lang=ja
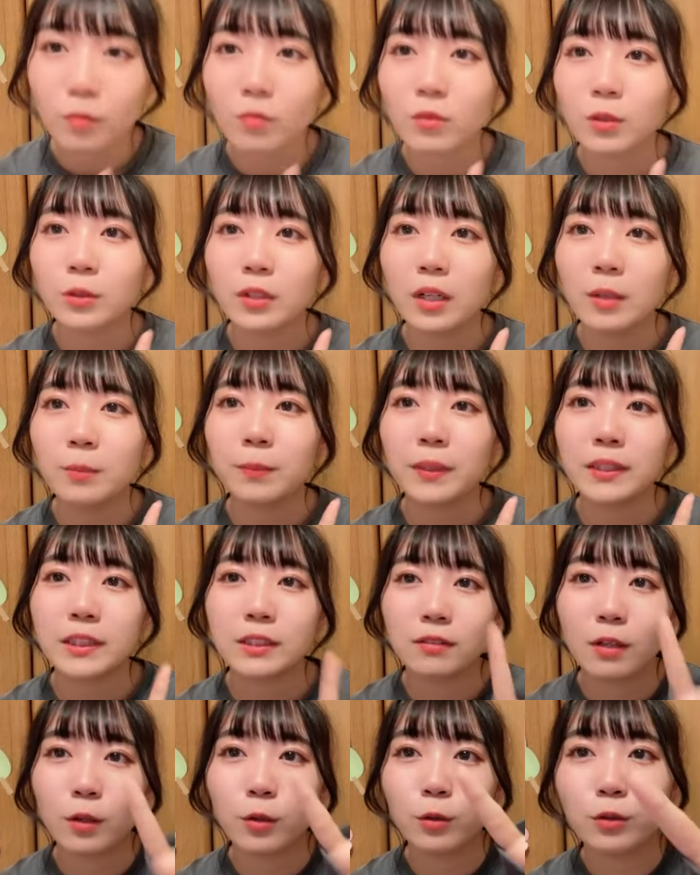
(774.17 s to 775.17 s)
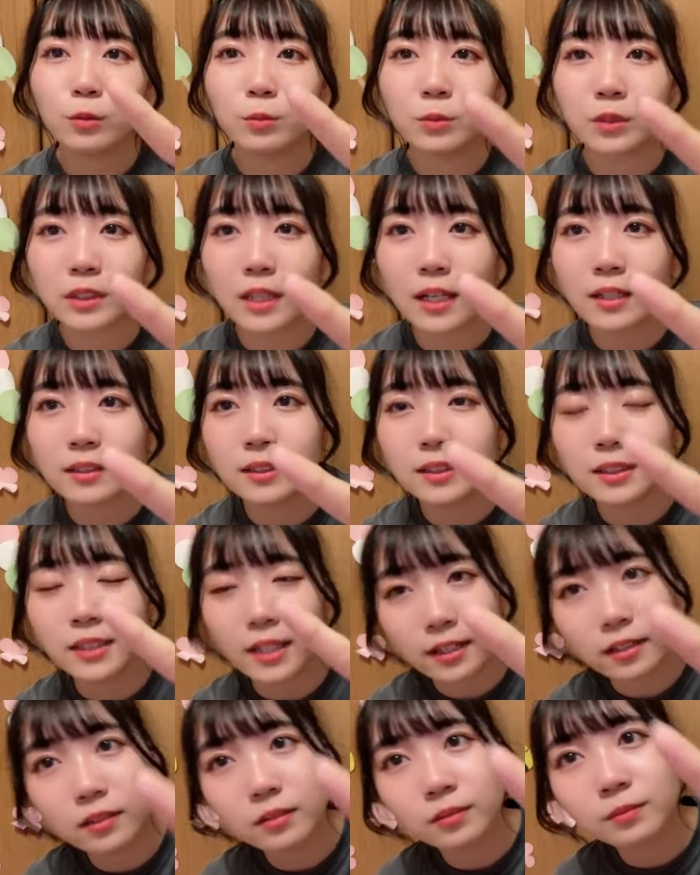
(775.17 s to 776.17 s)
グランパスはホーム3
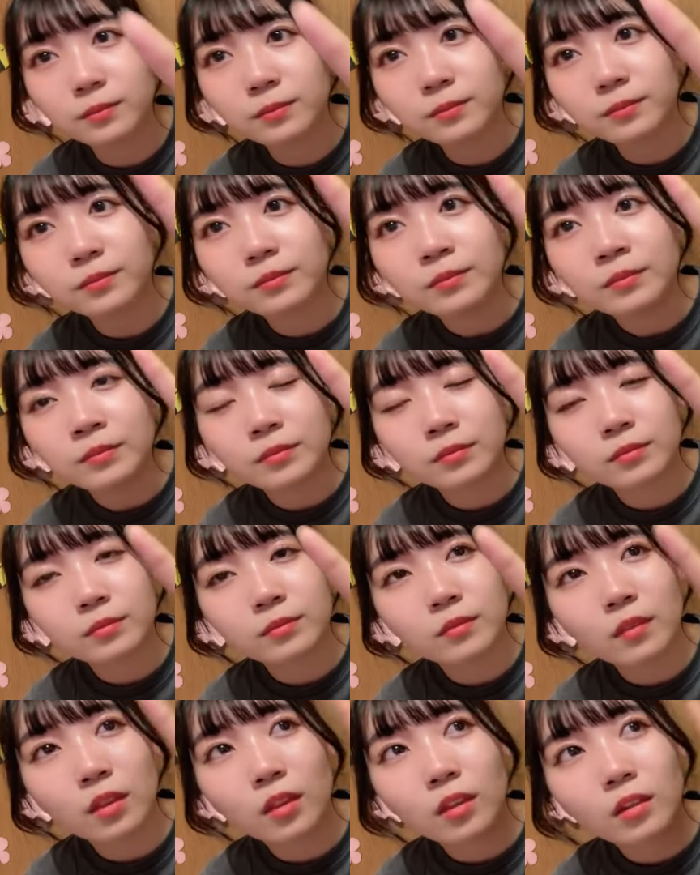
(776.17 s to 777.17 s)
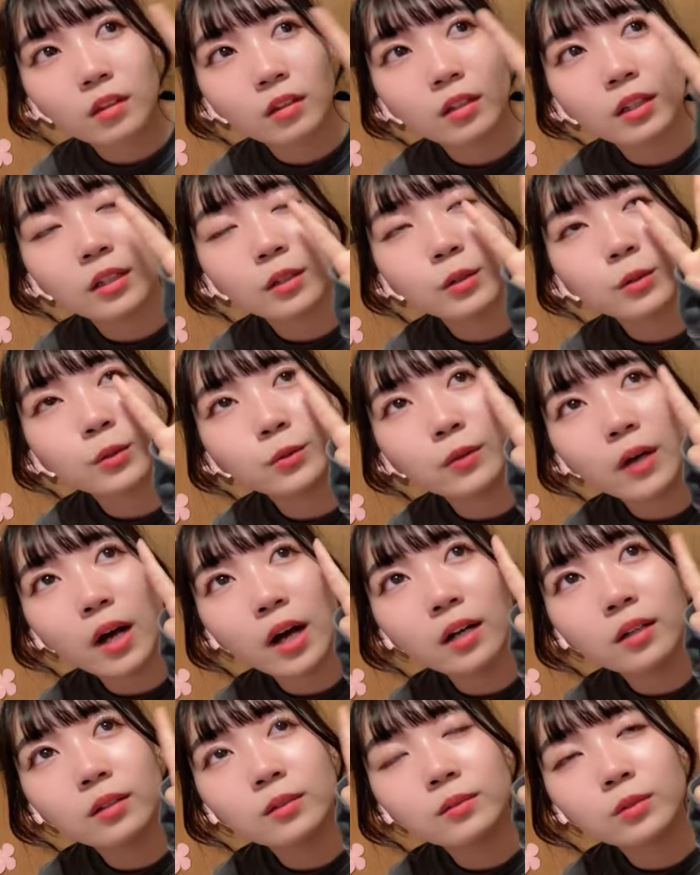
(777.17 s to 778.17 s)
戦岐阜
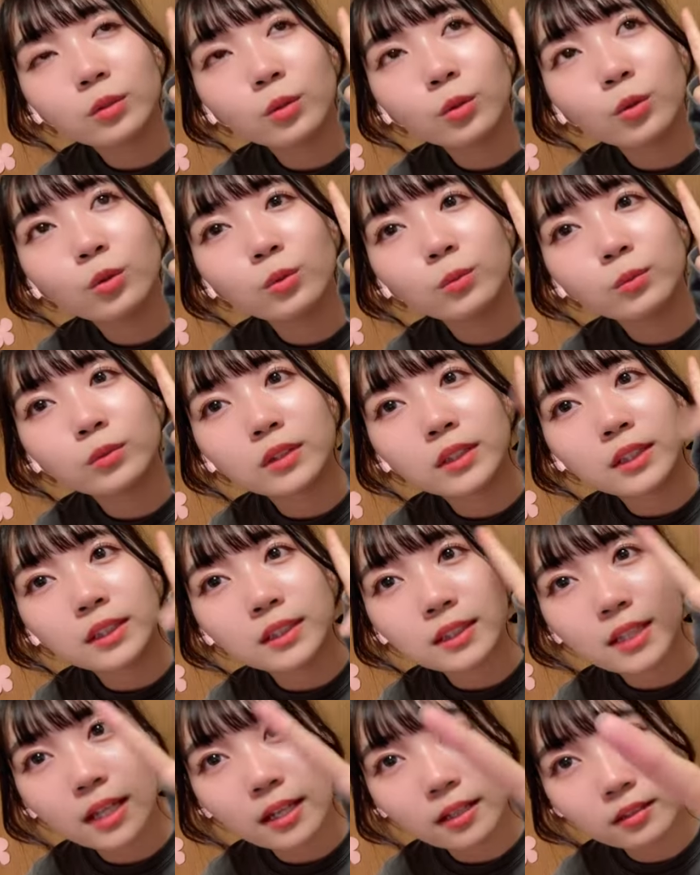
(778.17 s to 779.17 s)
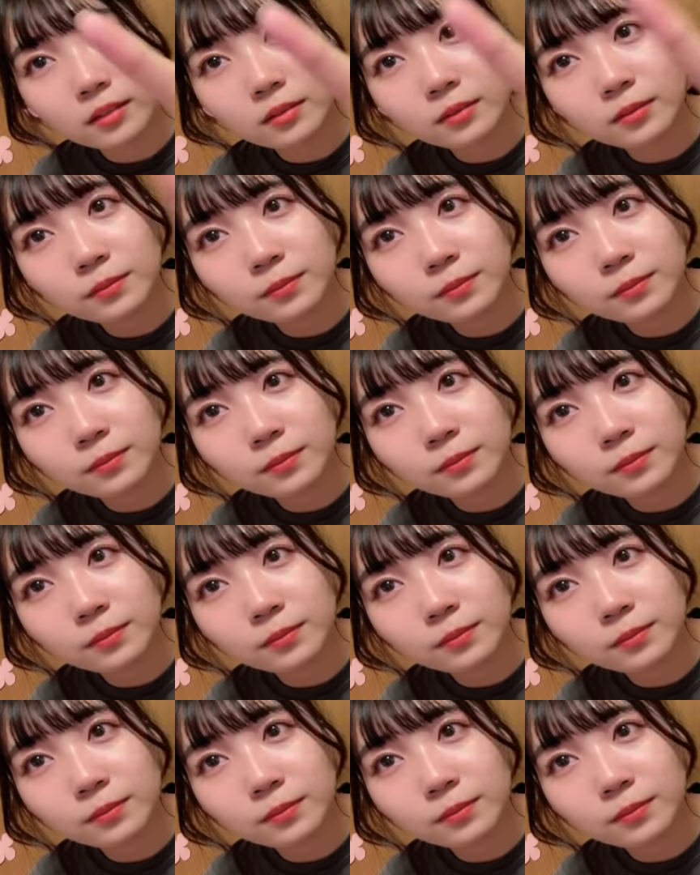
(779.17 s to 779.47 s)
はホーム2戦